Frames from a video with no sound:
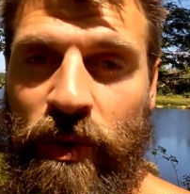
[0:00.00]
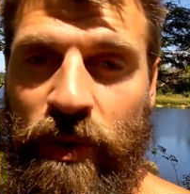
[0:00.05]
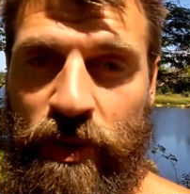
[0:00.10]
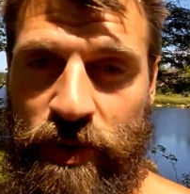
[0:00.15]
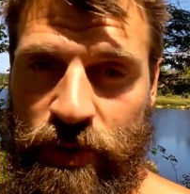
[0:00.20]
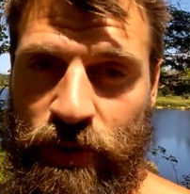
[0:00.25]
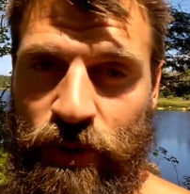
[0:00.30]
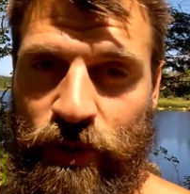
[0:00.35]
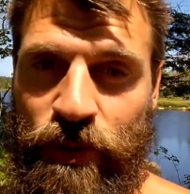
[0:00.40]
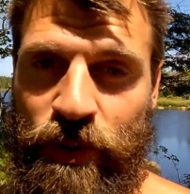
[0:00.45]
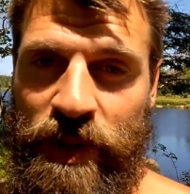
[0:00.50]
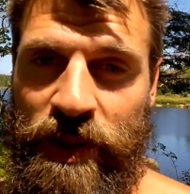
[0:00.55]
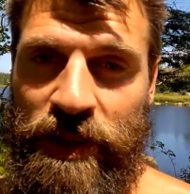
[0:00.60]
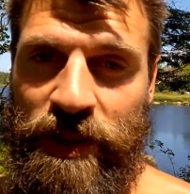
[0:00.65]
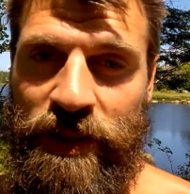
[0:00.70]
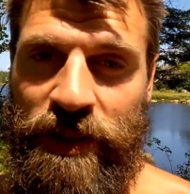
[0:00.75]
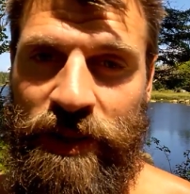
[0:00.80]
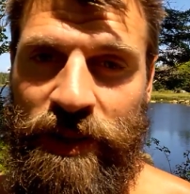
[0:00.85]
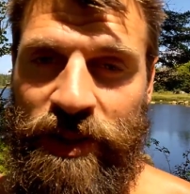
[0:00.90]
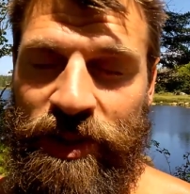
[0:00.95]
Aujourd'hui,
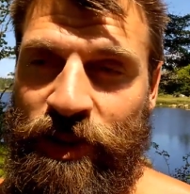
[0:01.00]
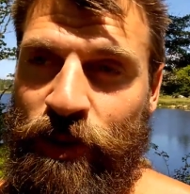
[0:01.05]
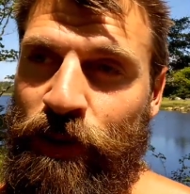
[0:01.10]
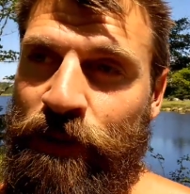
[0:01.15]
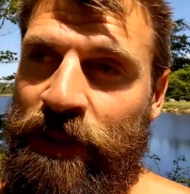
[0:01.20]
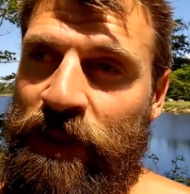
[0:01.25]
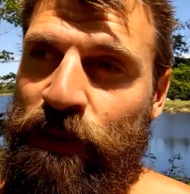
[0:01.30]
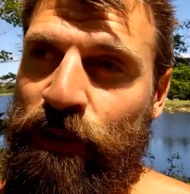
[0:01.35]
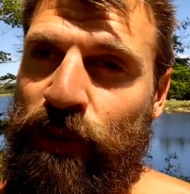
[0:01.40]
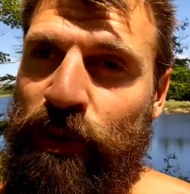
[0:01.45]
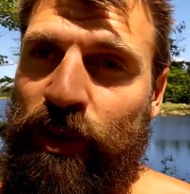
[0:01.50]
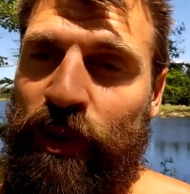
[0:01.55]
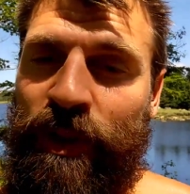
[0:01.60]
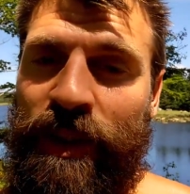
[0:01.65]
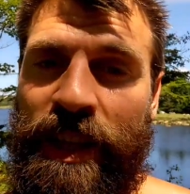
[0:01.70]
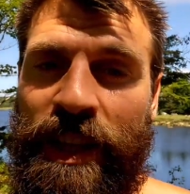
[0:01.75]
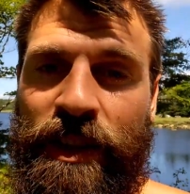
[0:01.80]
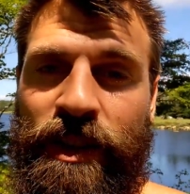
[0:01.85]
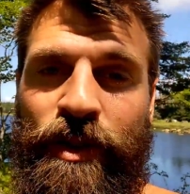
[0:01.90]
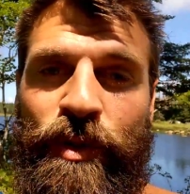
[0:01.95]
j'ai envie de vous
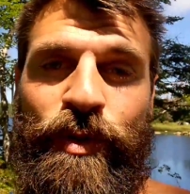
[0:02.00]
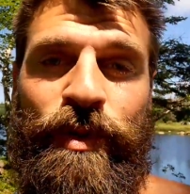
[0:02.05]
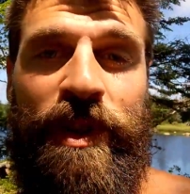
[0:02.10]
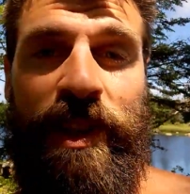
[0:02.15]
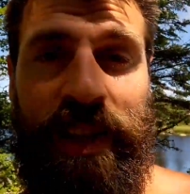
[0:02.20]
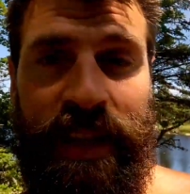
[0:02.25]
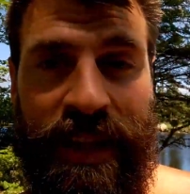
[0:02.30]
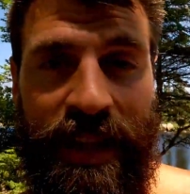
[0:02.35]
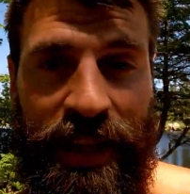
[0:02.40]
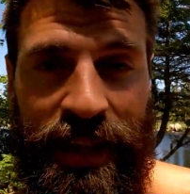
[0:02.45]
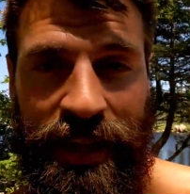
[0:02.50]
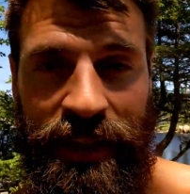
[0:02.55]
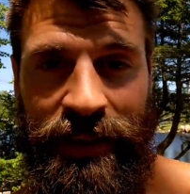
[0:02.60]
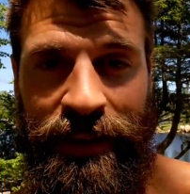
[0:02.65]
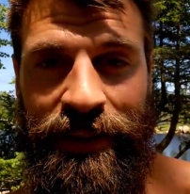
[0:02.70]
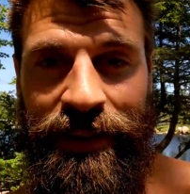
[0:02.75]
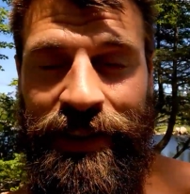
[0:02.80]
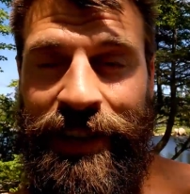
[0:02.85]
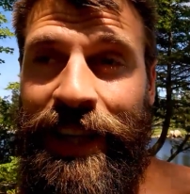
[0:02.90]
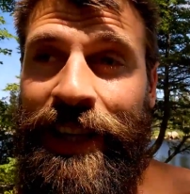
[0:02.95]
donner une
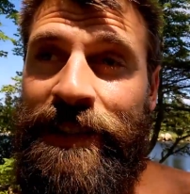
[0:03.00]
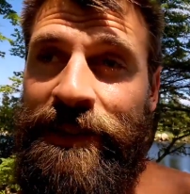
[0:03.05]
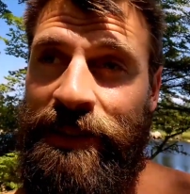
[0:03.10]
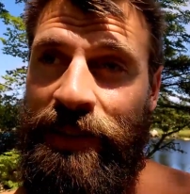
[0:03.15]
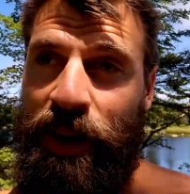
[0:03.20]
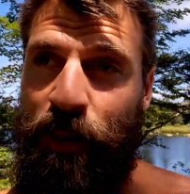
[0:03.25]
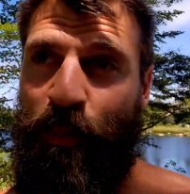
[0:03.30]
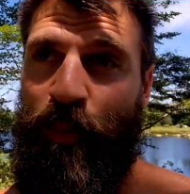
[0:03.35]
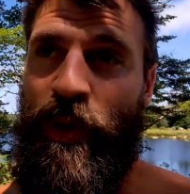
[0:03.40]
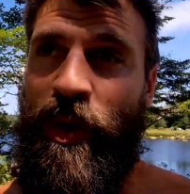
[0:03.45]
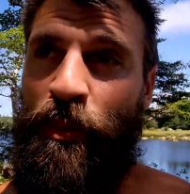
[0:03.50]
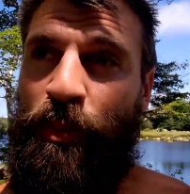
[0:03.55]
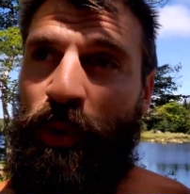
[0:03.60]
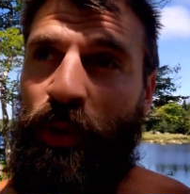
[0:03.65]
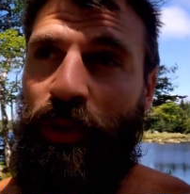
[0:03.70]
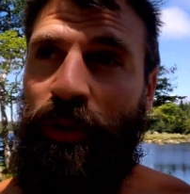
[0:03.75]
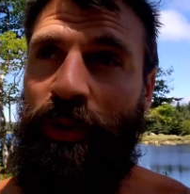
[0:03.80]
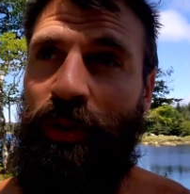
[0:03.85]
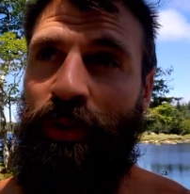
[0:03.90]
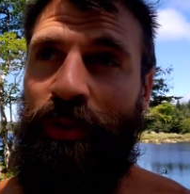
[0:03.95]
clé extrêmement
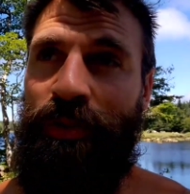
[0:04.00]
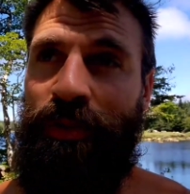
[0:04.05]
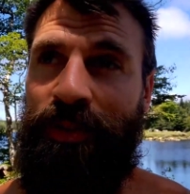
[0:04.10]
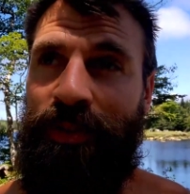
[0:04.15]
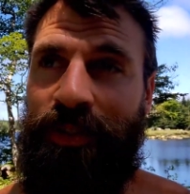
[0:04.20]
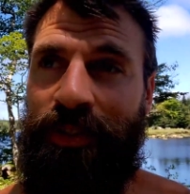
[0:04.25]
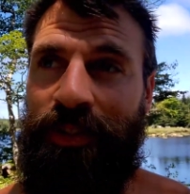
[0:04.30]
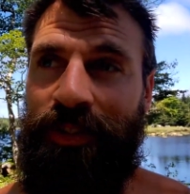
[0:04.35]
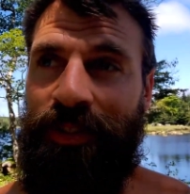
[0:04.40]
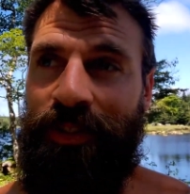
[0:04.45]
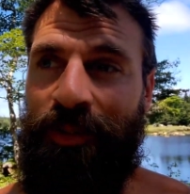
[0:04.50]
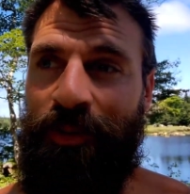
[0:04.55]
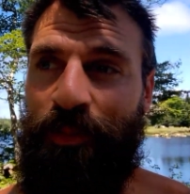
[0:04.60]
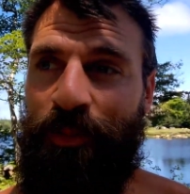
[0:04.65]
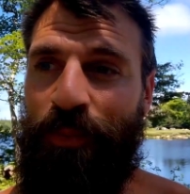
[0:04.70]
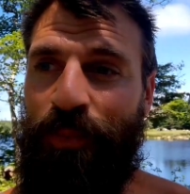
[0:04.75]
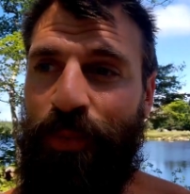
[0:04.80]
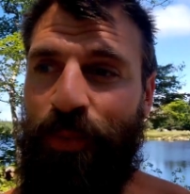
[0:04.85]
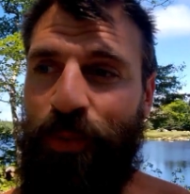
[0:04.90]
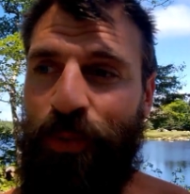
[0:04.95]
importante
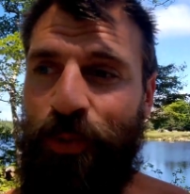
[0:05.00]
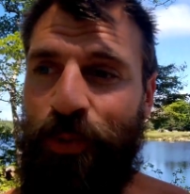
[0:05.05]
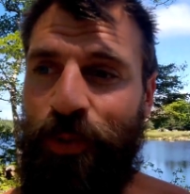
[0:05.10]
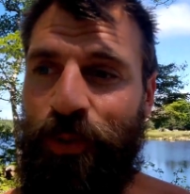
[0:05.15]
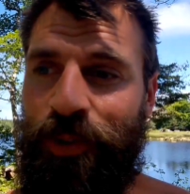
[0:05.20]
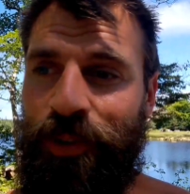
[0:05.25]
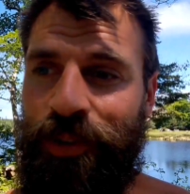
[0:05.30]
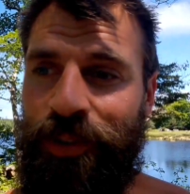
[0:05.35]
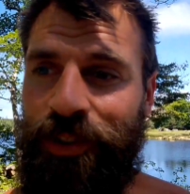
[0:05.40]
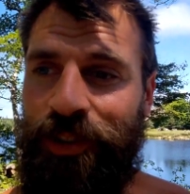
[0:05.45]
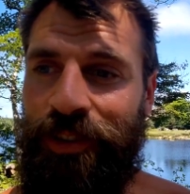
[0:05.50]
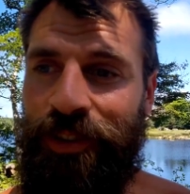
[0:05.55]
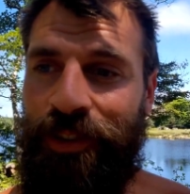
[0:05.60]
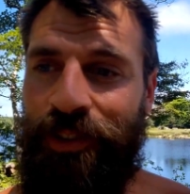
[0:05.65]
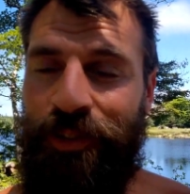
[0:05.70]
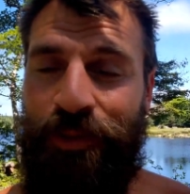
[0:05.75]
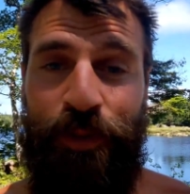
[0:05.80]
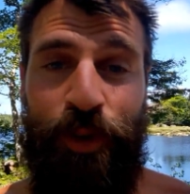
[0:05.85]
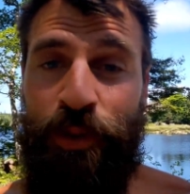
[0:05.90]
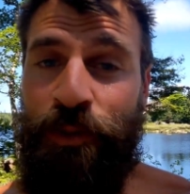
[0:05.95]
pour
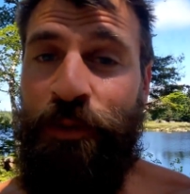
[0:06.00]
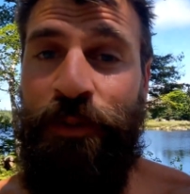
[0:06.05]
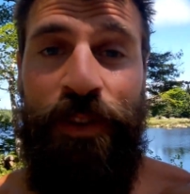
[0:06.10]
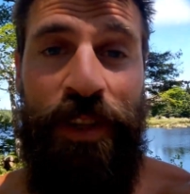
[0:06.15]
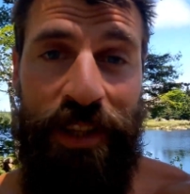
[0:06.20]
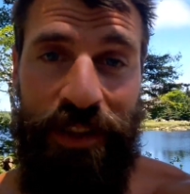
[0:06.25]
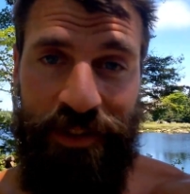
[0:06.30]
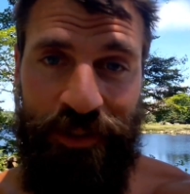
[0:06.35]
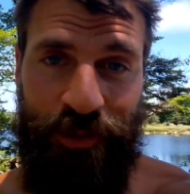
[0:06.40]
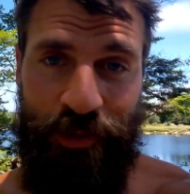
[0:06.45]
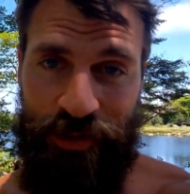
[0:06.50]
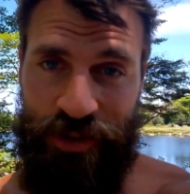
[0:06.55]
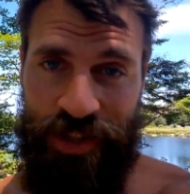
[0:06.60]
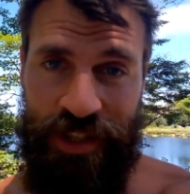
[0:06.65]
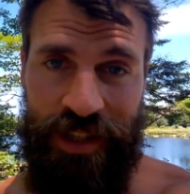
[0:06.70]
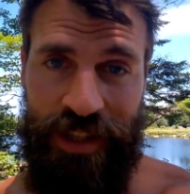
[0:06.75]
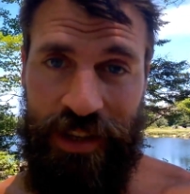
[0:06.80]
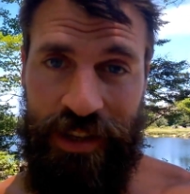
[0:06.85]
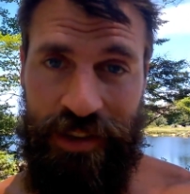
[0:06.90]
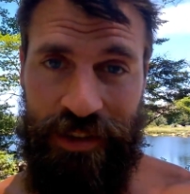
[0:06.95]
votre vie en
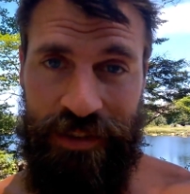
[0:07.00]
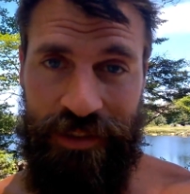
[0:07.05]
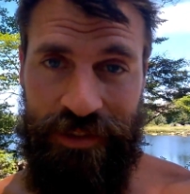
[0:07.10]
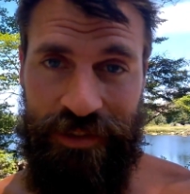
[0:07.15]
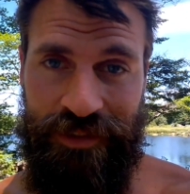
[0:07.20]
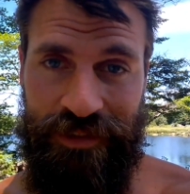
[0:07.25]
général.